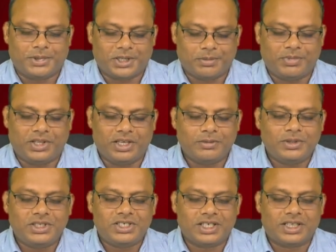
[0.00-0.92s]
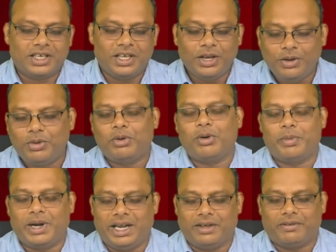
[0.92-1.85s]
మనం దేవుని చేత
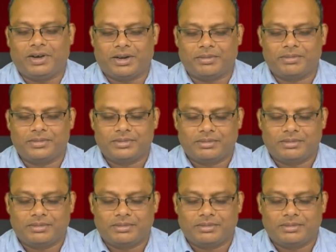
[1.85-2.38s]
ఎన్నుకోబడిన వారం